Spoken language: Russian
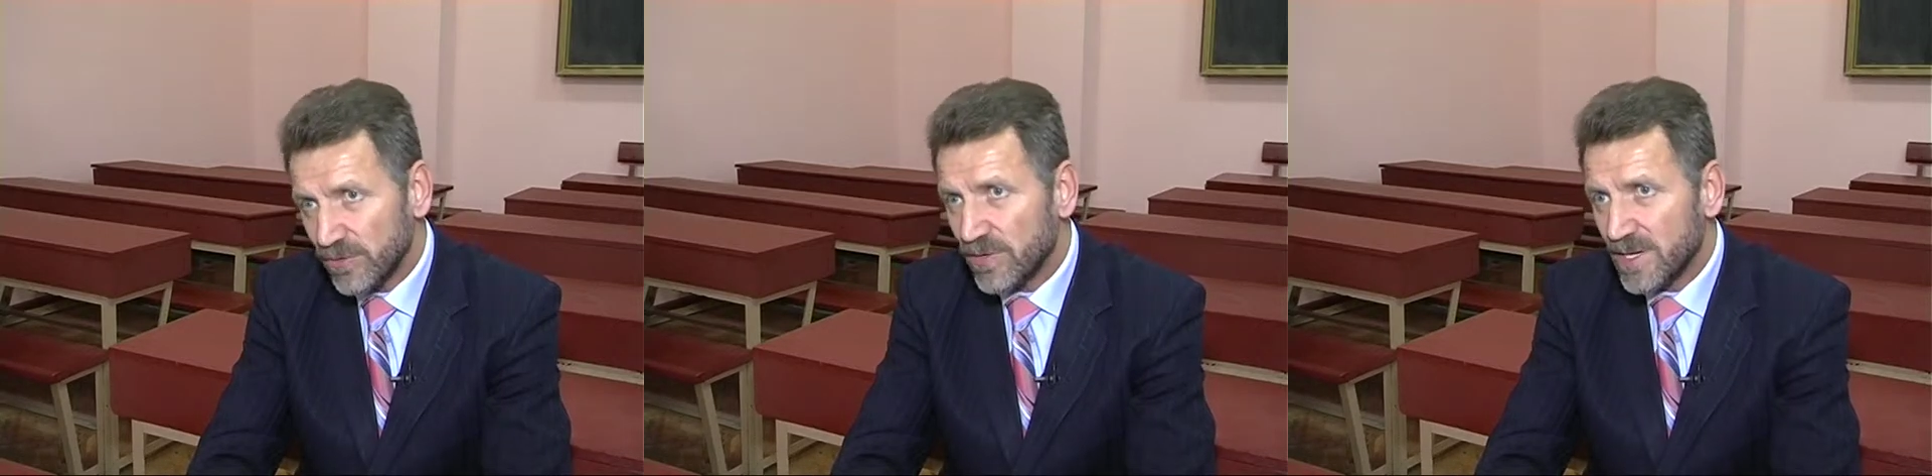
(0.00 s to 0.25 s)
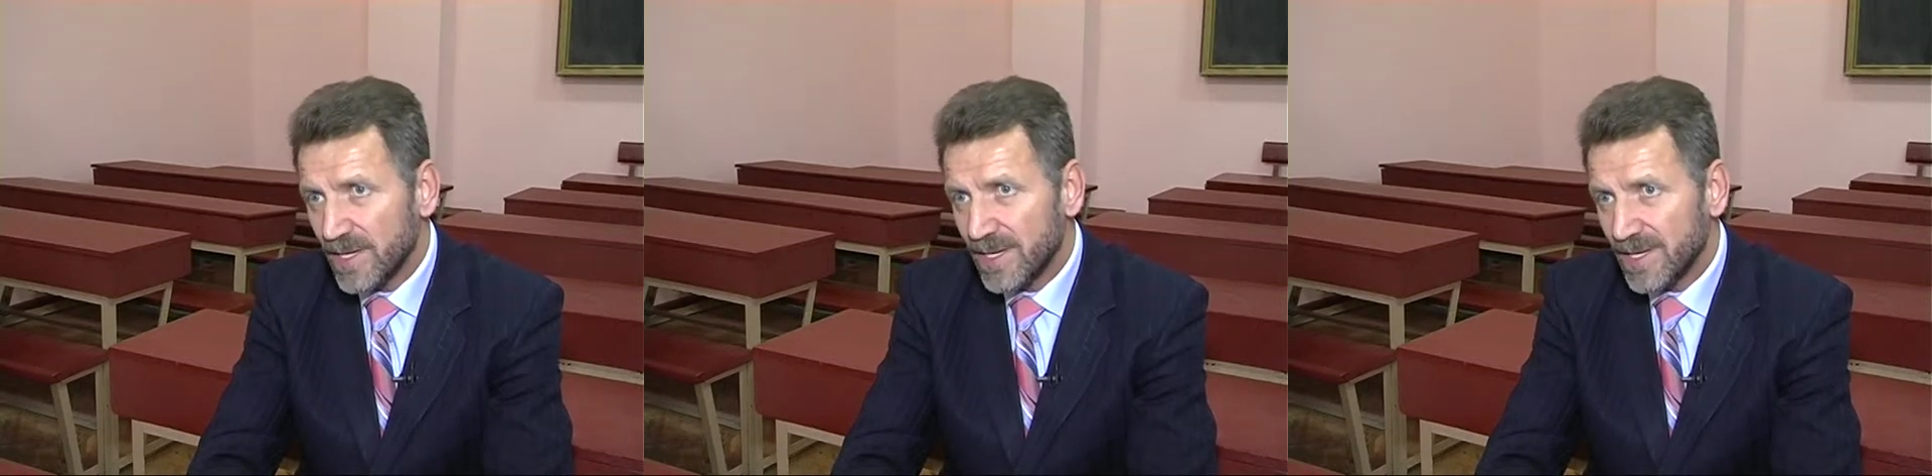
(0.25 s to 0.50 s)

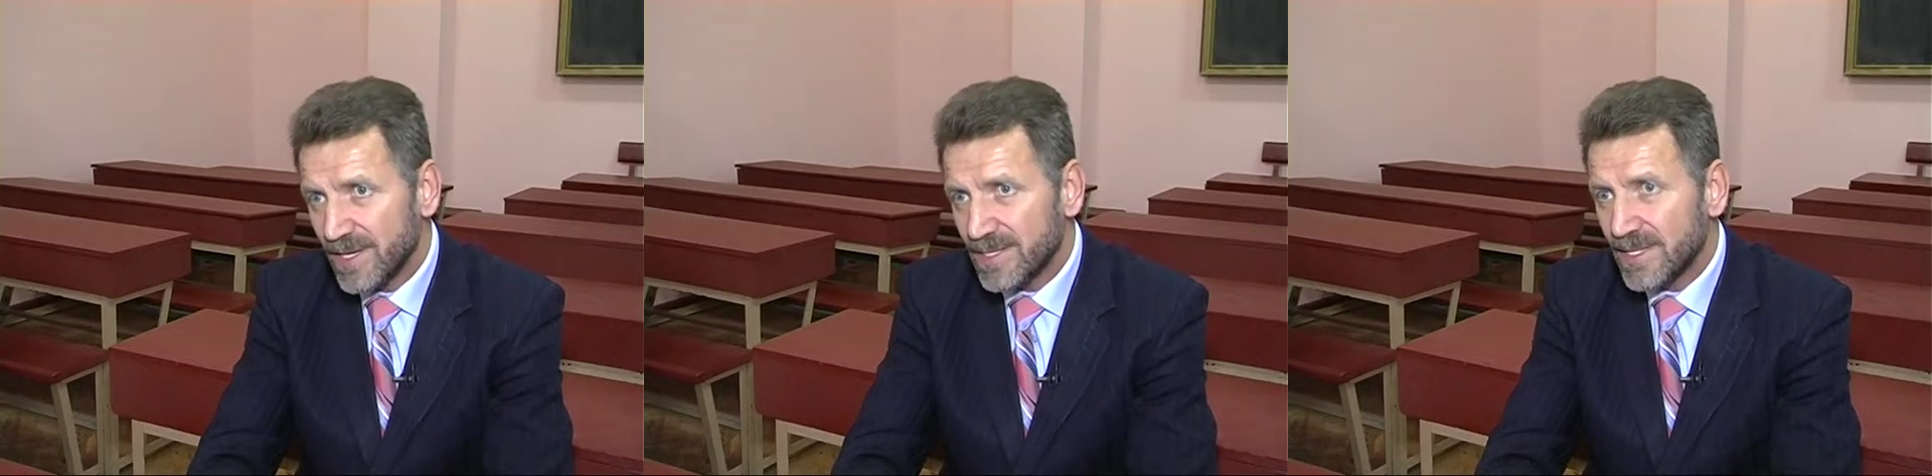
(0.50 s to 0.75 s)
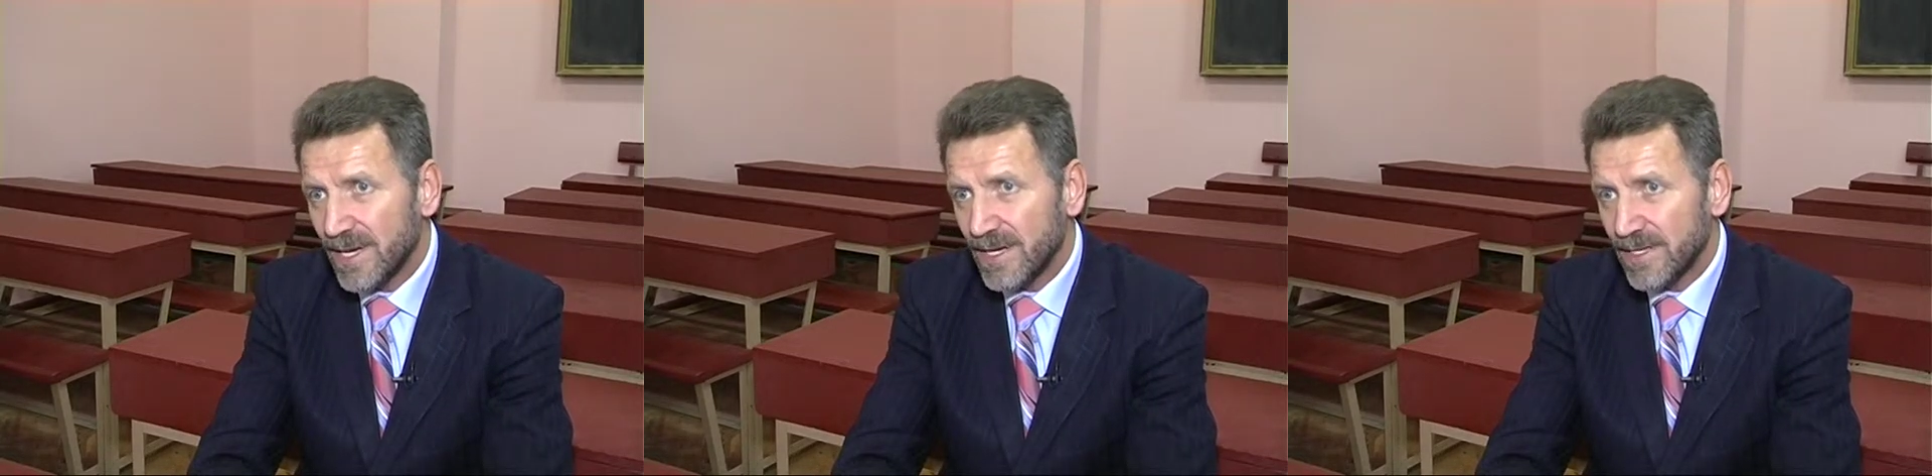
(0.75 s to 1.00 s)
которые
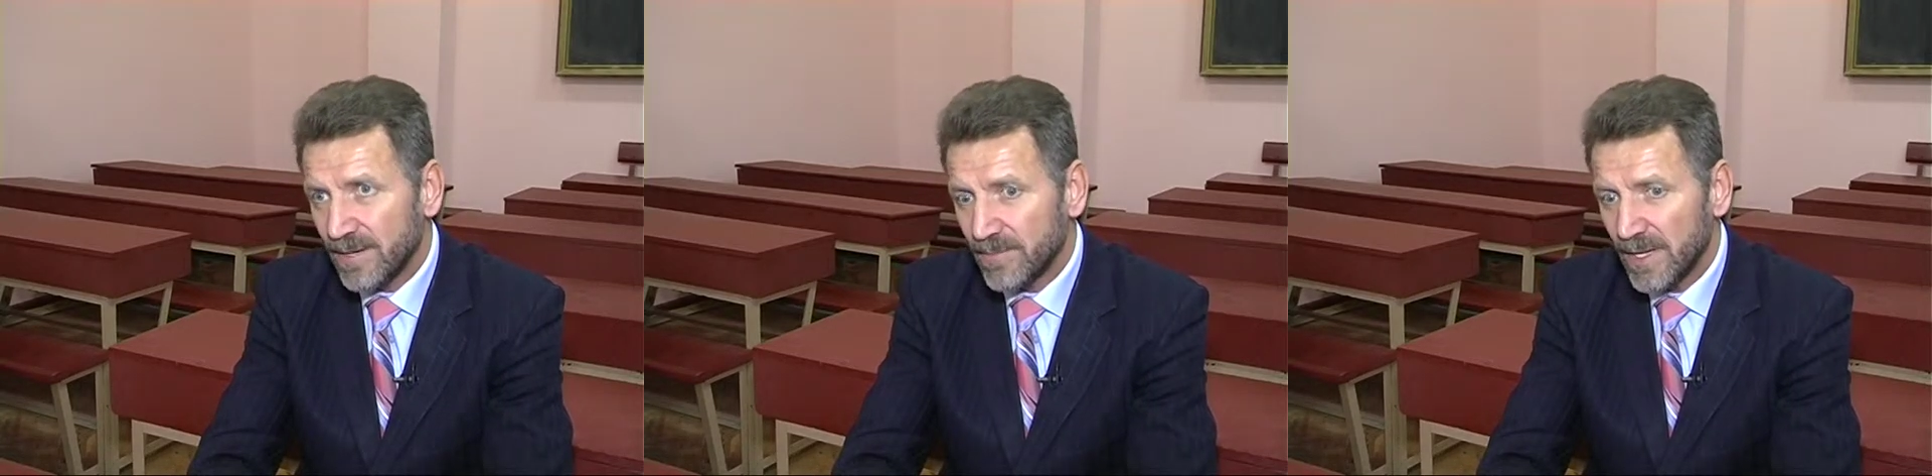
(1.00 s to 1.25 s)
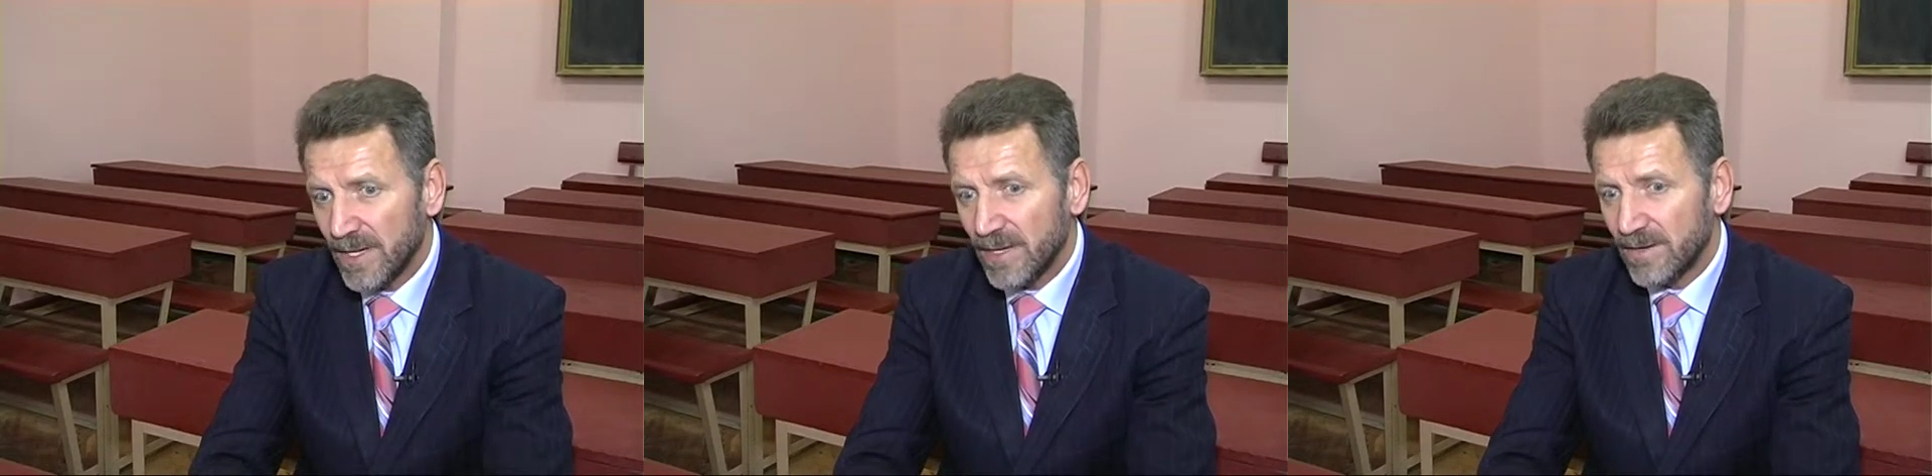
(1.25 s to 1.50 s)
издали нам,